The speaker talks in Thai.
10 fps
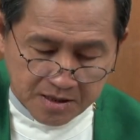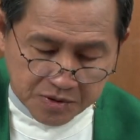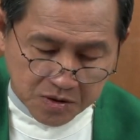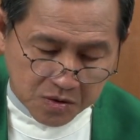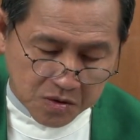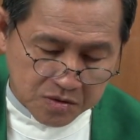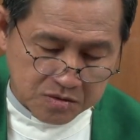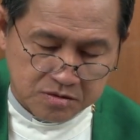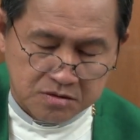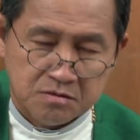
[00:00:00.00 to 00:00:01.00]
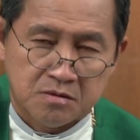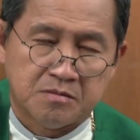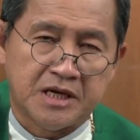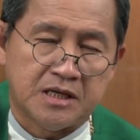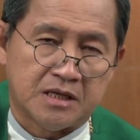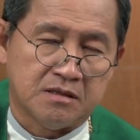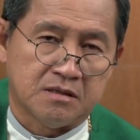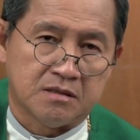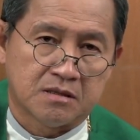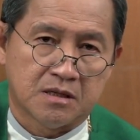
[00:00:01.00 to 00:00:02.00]
พระองค์ไม่เห็นห
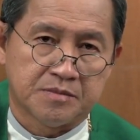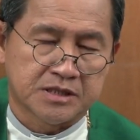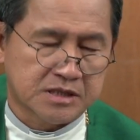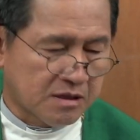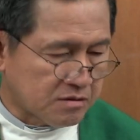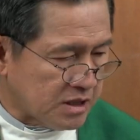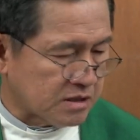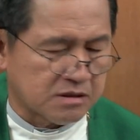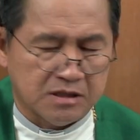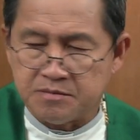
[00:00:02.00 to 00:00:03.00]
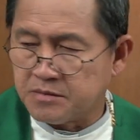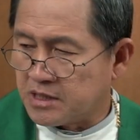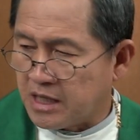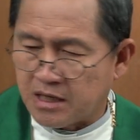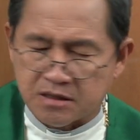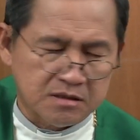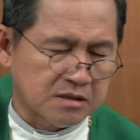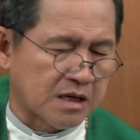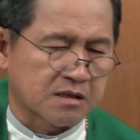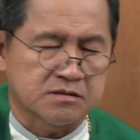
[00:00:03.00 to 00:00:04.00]
รือก็ไปเจ้าเนี่ยเตรียมงาน
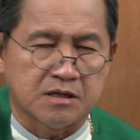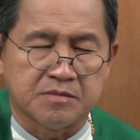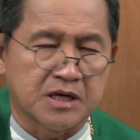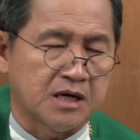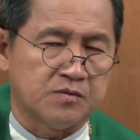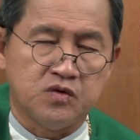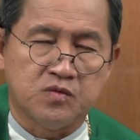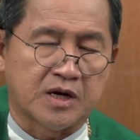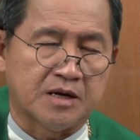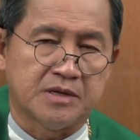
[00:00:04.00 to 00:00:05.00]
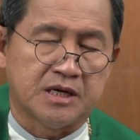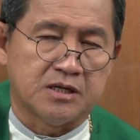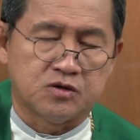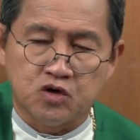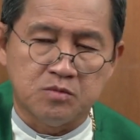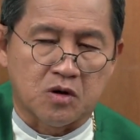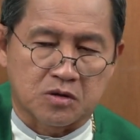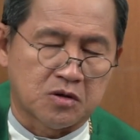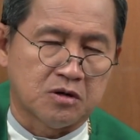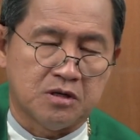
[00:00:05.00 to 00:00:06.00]
หนักทำงานวุ่นวายมากเลยช่วยบอก
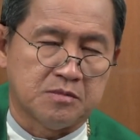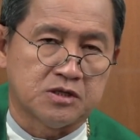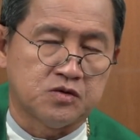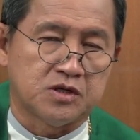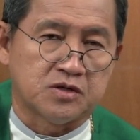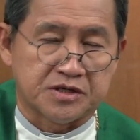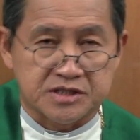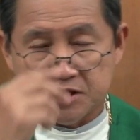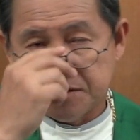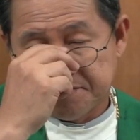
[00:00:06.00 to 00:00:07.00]
น้องให้มาช่วยหน่อยสิ